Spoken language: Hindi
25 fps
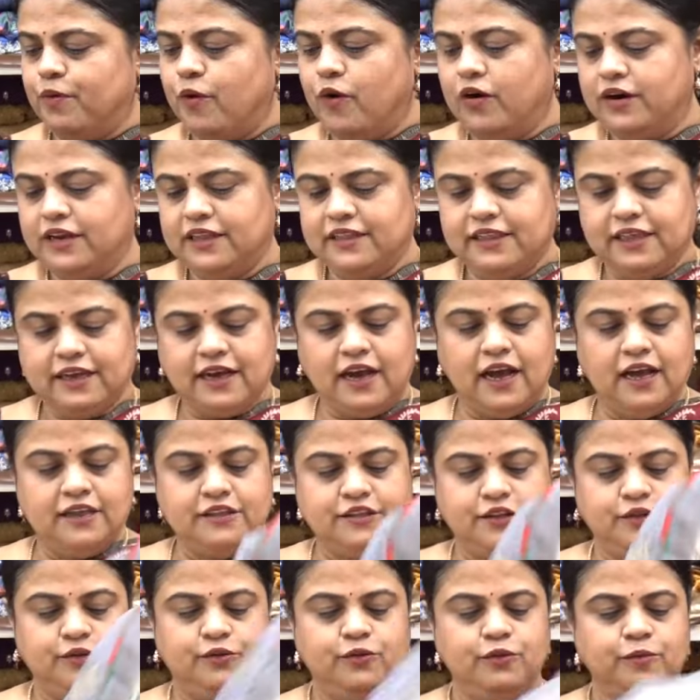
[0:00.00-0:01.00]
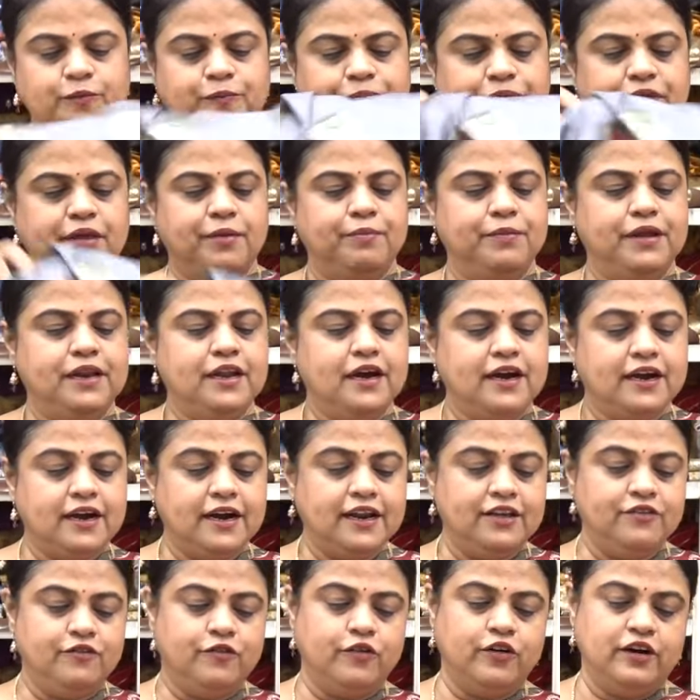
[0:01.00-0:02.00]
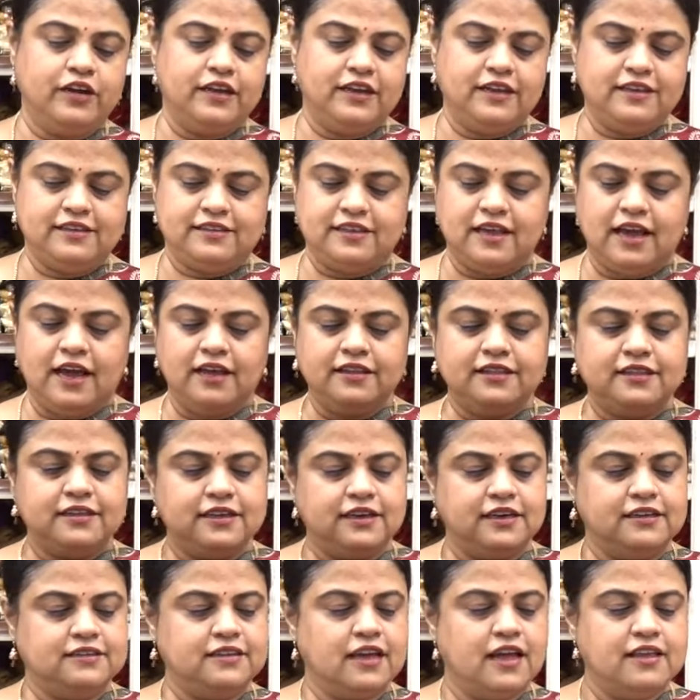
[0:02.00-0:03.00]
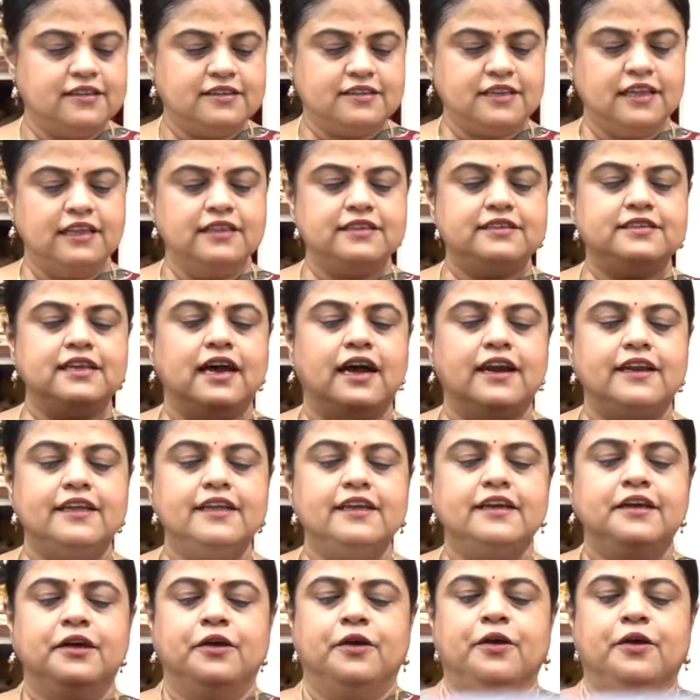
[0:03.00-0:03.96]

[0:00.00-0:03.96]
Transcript: बॉडी दिखाती हूँ मीनाकारी वर्क के साथ कातान सेल साड़ी